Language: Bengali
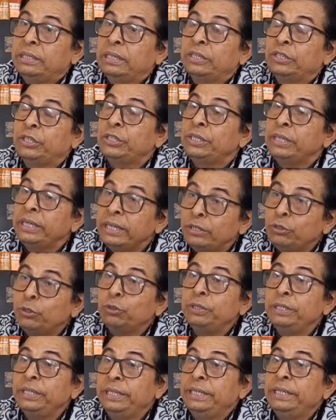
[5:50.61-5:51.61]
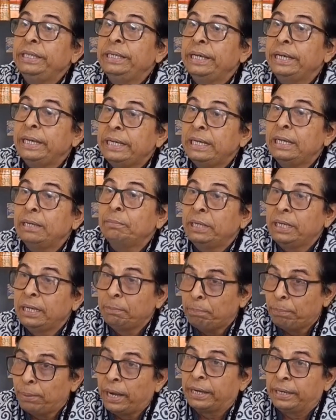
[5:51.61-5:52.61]
যে সে যদি এই
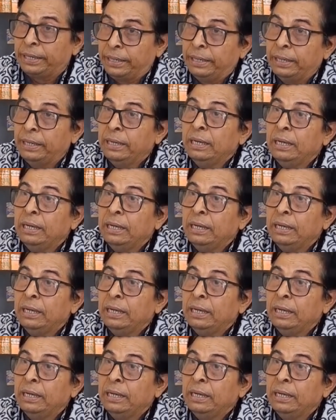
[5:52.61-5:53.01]
লেভেলে পারে